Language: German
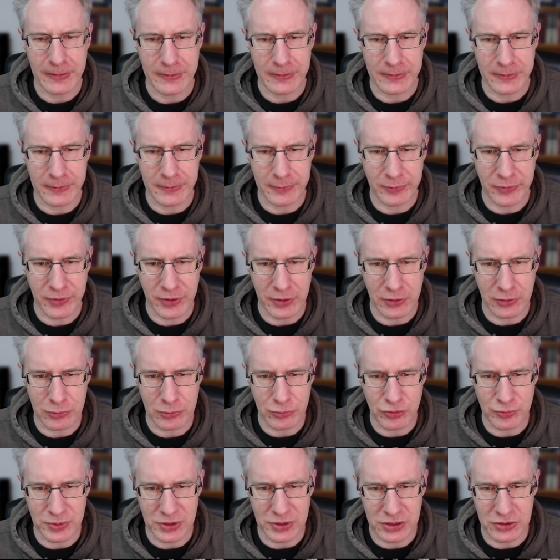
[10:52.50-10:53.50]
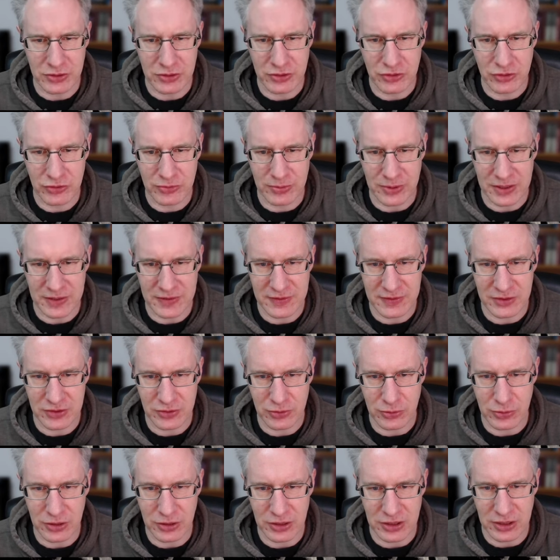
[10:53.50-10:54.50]
Ähm, darum spielt Schwarz
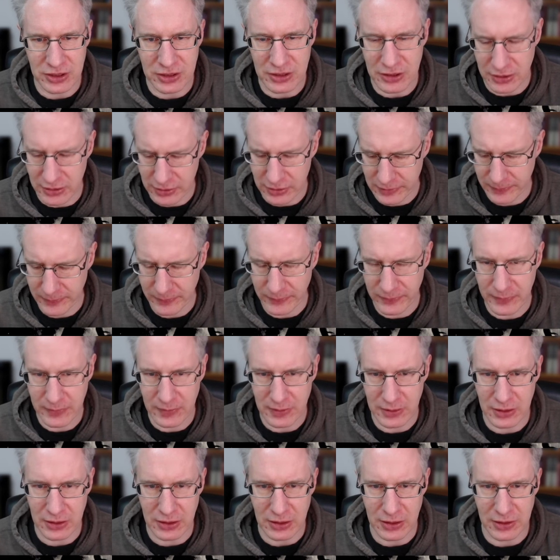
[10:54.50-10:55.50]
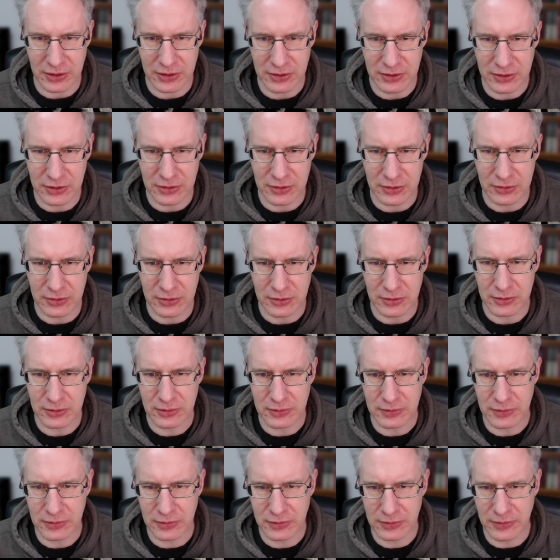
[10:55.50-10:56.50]
natürlich nicht da. Die
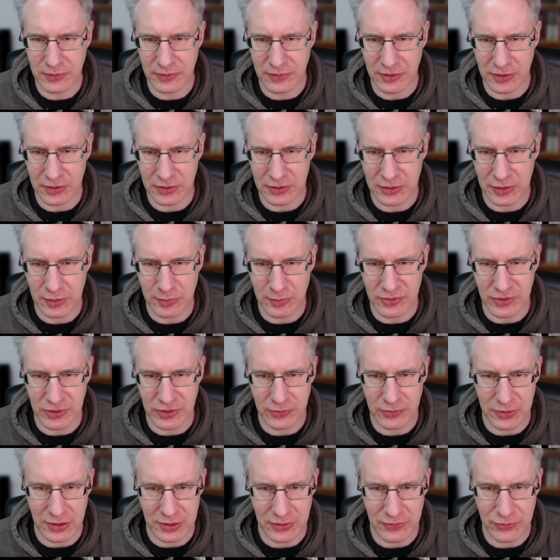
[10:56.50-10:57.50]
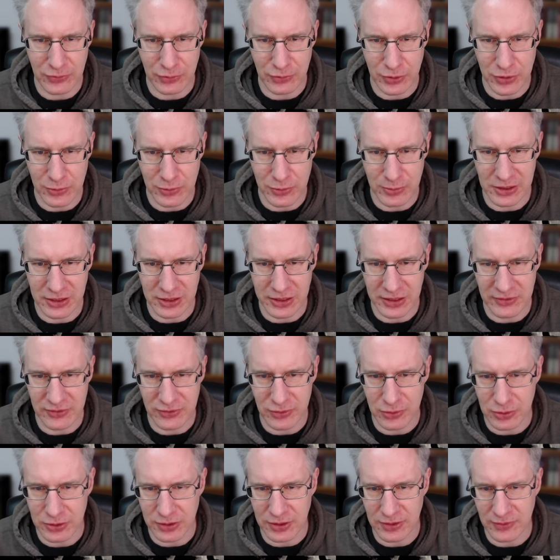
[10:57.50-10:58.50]
andere Sache, die man sich vielleicht vorher überlegen
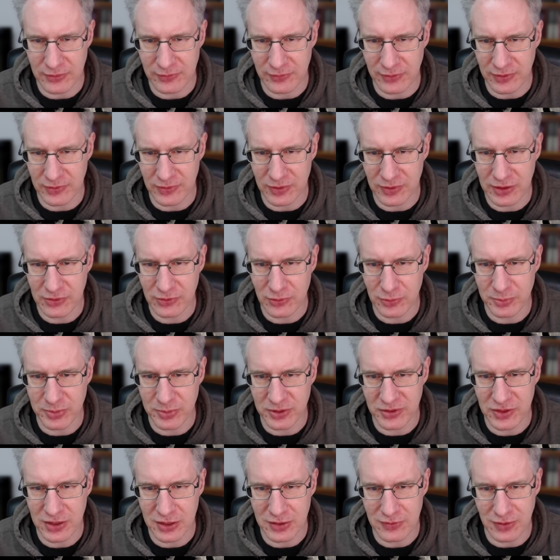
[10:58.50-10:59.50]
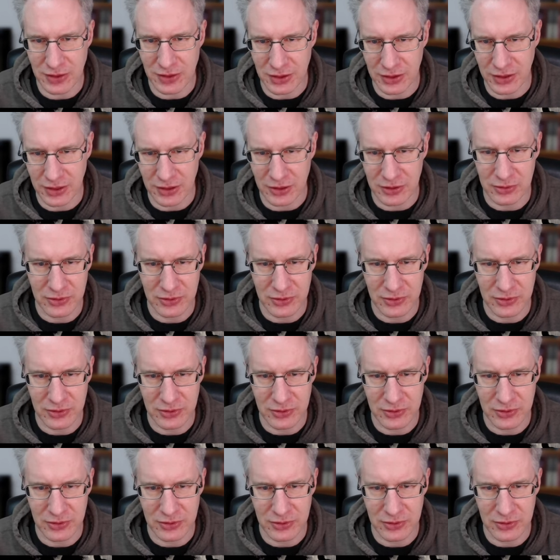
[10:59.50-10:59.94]
sollte, ist, was hier so passiert, wenn er da